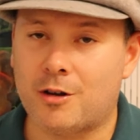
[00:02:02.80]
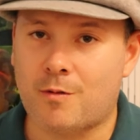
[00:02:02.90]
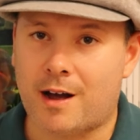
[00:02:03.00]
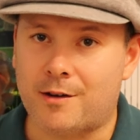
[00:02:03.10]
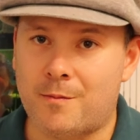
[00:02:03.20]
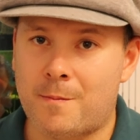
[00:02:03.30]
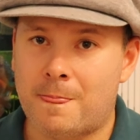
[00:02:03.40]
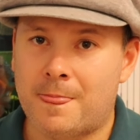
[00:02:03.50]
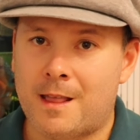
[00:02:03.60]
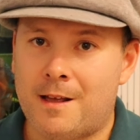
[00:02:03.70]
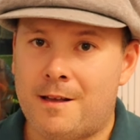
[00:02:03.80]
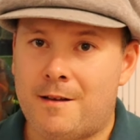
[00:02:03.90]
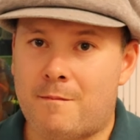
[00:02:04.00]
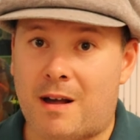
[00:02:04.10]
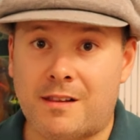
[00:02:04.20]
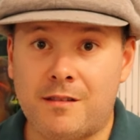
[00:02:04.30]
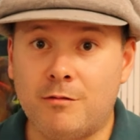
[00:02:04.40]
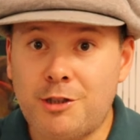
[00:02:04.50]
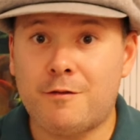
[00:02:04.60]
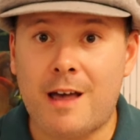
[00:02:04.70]
do aquário. Mas se isso
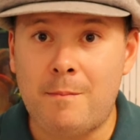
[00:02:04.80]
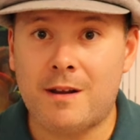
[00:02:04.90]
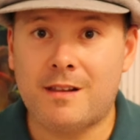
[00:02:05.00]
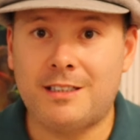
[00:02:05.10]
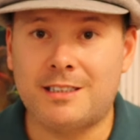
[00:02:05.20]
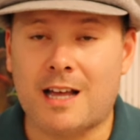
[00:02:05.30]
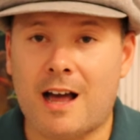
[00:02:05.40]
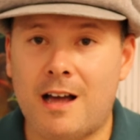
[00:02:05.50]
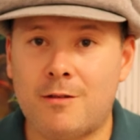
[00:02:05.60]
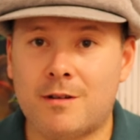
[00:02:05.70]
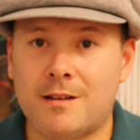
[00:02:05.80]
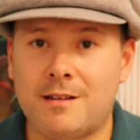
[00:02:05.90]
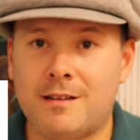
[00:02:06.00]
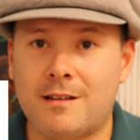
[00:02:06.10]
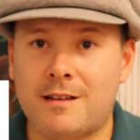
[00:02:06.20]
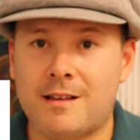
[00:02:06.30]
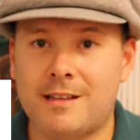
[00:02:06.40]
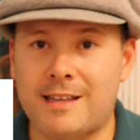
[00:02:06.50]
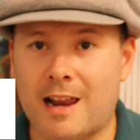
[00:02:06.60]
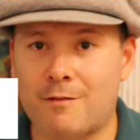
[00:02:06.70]
não estiver presente na água
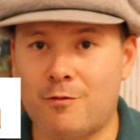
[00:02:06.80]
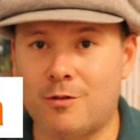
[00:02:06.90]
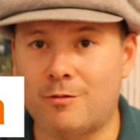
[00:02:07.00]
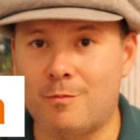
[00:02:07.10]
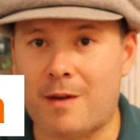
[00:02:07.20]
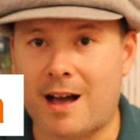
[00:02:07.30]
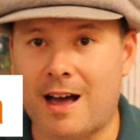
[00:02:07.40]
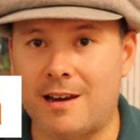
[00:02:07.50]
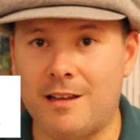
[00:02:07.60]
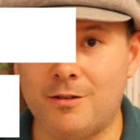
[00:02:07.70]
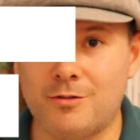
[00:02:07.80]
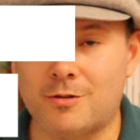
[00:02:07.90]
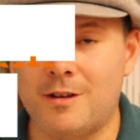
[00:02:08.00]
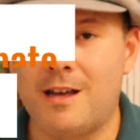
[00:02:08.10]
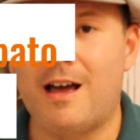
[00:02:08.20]
e ela for com pH neutro,